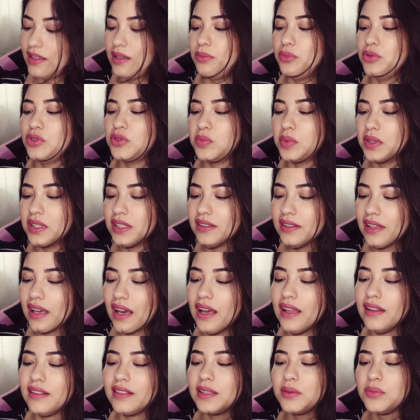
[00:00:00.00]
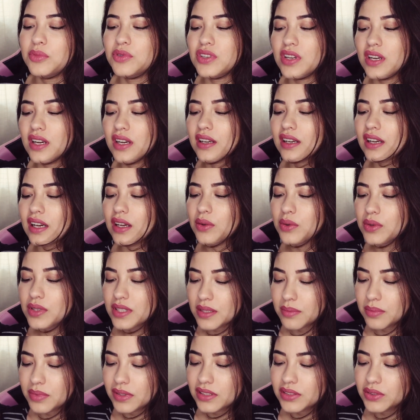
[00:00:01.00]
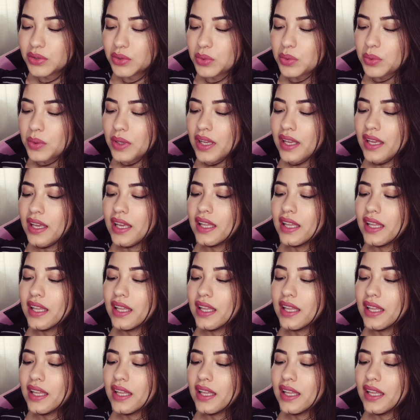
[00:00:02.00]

tempo de plantar, tempo de arrancar o que se plantou,